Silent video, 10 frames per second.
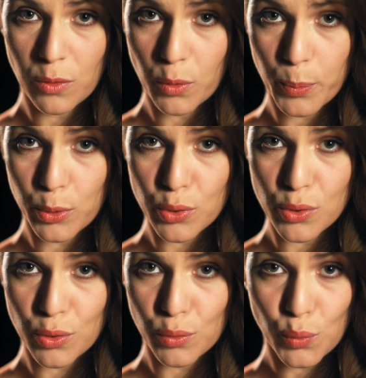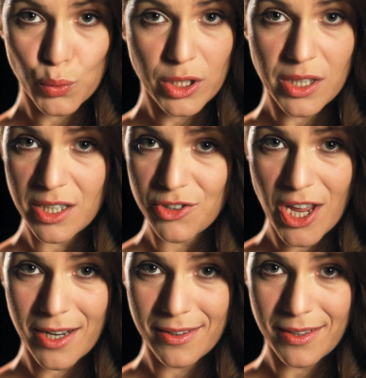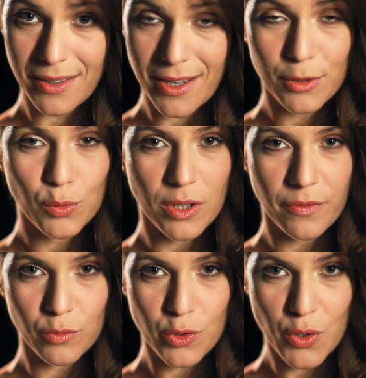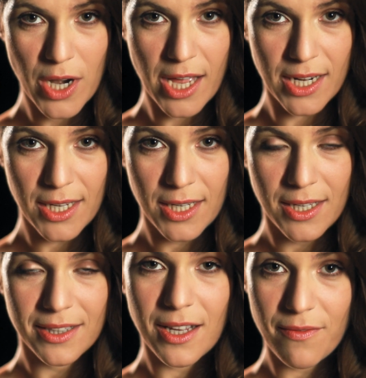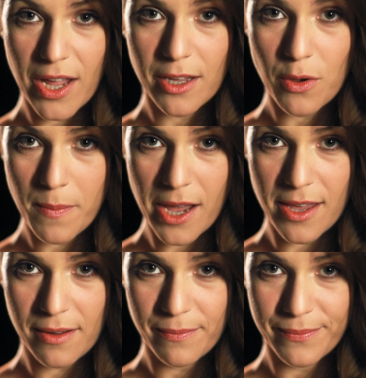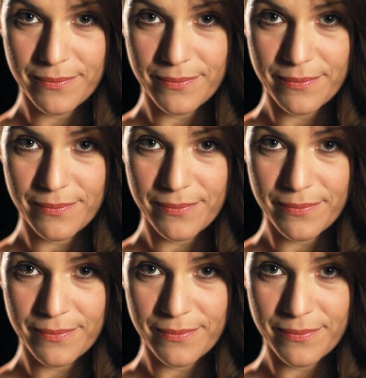al loro posto tutti i dirigenti e tutti i funzionari del vecchio Emaie.